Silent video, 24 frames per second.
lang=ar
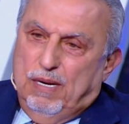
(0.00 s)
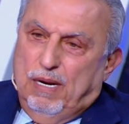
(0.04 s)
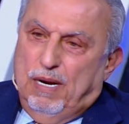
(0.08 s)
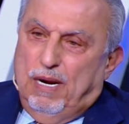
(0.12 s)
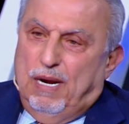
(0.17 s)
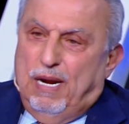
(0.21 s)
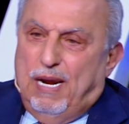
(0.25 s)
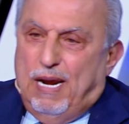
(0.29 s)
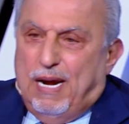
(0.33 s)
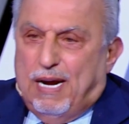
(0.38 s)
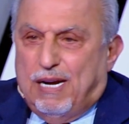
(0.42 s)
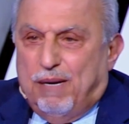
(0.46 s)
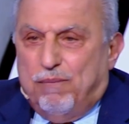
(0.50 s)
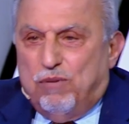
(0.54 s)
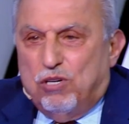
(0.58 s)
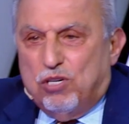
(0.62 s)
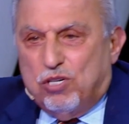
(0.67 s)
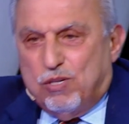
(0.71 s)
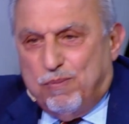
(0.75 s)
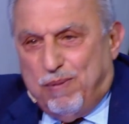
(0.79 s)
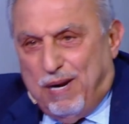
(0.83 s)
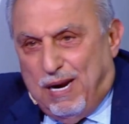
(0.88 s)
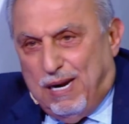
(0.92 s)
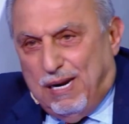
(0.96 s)
ناخب
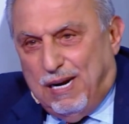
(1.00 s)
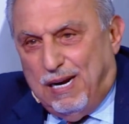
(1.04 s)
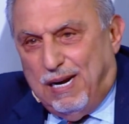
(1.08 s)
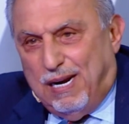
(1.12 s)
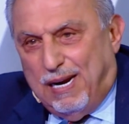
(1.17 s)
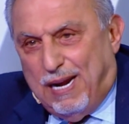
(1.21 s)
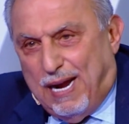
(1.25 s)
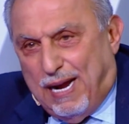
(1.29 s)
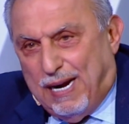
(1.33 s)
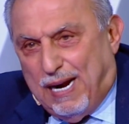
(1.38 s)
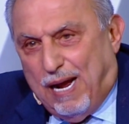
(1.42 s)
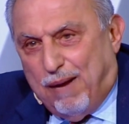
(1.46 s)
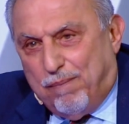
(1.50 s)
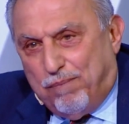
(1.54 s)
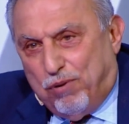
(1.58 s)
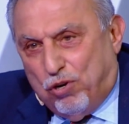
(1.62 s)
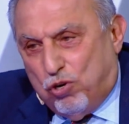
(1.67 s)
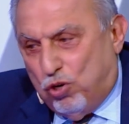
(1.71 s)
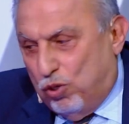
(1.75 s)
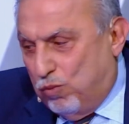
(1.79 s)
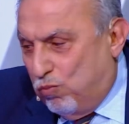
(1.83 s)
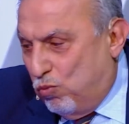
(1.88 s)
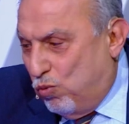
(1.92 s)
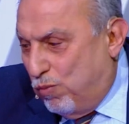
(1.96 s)
جبيل اللي انا عم
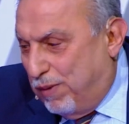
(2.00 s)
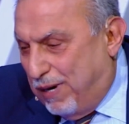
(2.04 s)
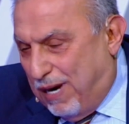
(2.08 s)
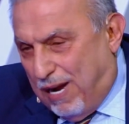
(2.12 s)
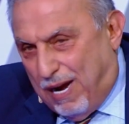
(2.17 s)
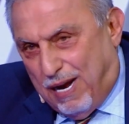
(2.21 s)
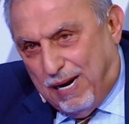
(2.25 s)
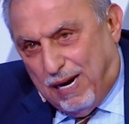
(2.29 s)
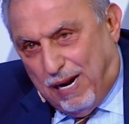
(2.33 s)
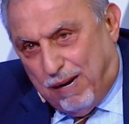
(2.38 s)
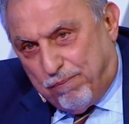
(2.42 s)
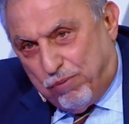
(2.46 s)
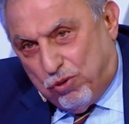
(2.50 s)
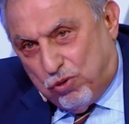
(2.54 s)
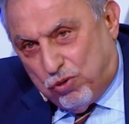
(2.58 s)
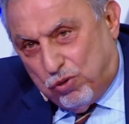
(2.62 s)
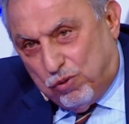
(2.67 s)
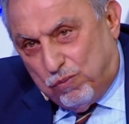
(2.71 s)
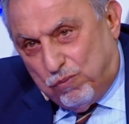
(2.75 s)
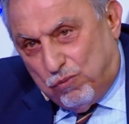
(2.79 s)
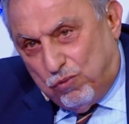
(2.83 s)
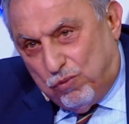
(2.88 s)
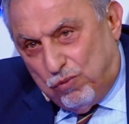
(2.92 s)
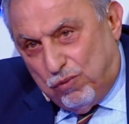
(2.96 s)
بخدمه من هون عم
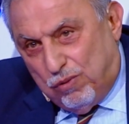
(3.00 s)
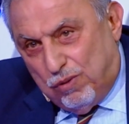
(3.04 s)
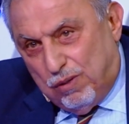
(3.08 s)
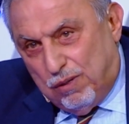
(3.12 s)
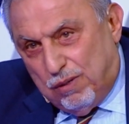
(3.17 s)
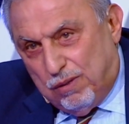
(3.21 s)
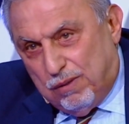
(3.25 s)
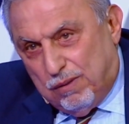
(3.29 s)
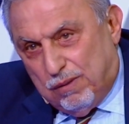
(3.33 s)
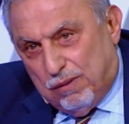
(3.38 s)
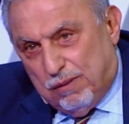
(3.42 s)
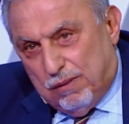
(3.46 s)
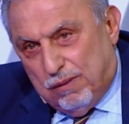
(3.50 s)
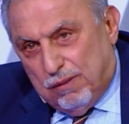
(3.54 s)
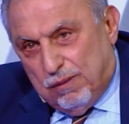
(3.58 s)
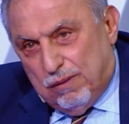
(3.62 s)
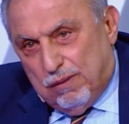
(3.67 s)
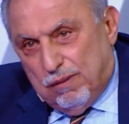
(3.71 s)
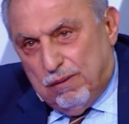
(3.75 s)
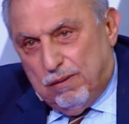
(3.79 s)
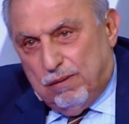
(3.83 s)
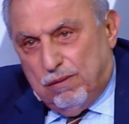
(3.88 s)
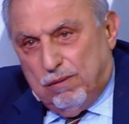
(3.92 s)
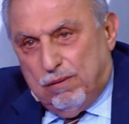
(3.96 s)
بخدمه
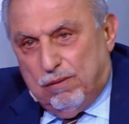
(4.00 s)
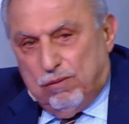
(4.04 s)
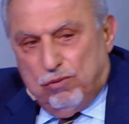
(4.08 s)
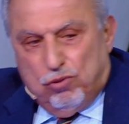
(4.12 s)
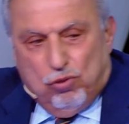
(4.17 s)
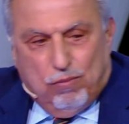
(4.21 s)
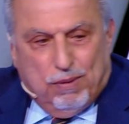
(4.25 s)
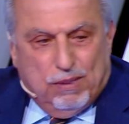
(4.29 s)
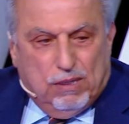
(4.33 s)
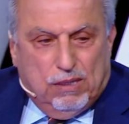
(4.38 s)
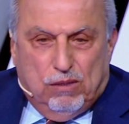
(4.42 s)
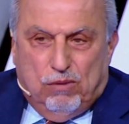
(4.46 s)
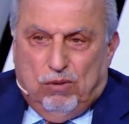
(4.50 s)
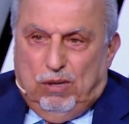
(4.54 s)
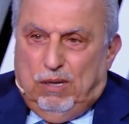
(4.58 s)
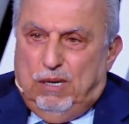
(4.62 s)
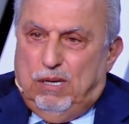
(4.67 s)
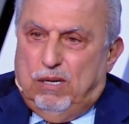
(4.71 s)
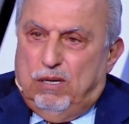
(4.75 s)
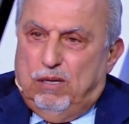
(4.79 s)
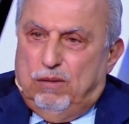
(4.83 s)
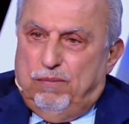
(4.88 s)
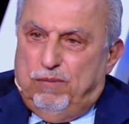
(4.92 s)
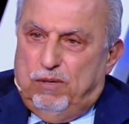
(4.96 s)
شو بدي يروح
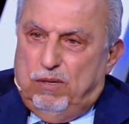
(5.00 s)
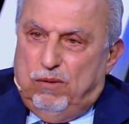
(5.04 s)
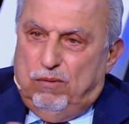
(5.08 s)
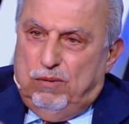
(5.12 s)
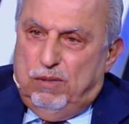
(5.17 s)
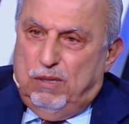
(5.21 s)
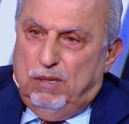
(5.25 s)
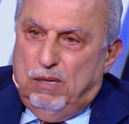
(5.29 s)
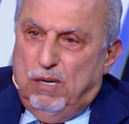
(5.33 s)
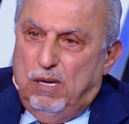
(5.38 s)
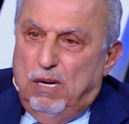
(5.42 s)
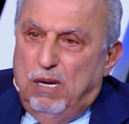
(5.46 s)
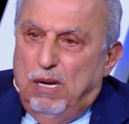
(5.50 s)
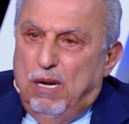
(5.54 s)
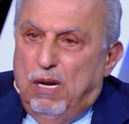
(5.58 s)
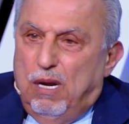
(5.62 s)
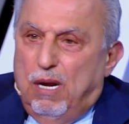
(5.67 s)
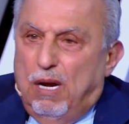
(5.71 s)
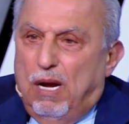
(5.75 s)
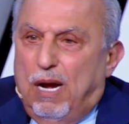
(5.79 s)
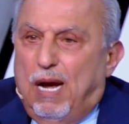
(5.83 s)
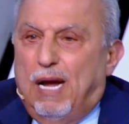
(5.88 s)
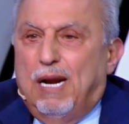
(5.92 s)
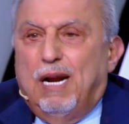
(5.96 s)
اخذ من هونيك
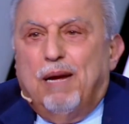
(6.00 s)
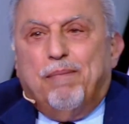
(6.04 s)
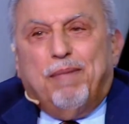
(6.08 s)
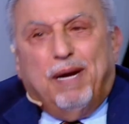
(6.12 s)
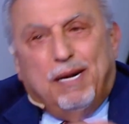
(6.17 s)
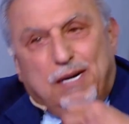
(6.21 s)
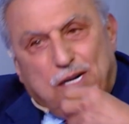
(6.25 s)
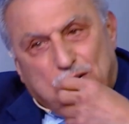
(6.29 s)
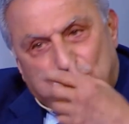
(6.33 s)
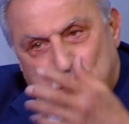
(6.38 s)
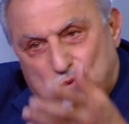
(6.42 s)
انا ماني